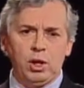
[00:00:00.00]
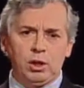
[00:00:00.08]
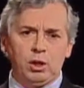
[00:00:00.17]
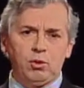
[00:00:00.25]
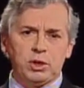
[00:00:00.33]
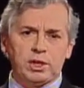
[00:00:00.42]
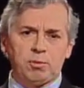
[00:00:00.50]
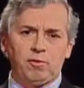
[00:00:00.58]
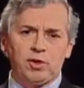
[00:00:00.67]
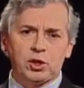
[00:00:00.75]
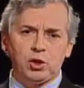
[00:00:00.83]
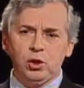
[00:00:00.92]
de nuestra
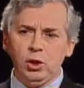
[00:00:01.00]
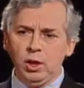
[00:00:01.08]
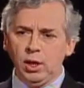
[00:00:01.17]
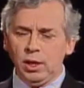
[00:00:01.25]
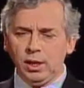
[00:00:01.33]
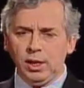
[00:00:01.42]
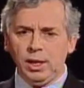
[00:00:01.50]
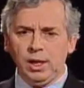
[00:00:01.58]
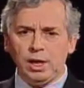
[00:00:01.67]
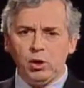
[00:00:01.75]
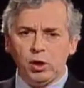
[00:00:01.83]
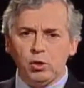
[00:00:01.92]
profesión y
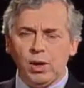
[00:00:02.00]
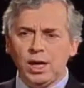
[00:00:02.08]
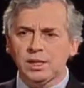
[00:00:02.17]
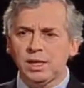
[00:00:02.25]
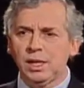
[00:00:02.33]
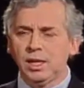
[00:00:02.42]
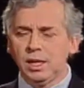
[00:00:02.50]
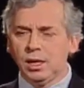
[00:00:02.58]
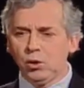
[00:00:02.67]
creo que nos hace